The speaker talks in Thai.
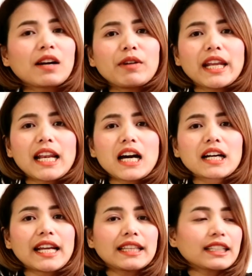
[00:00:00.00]
วันนี้เลิก
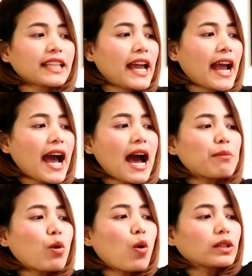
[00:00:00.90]
เรียนตั้งแต่ห้า
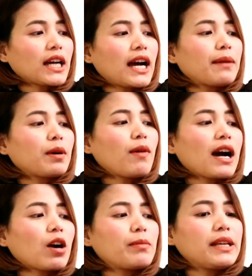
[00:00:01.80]
โมงนะคะ เพราะว่า
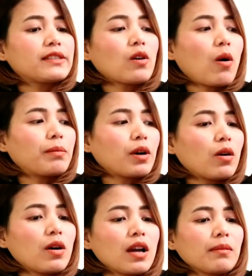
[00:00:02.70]
เขามีสอบเนาะ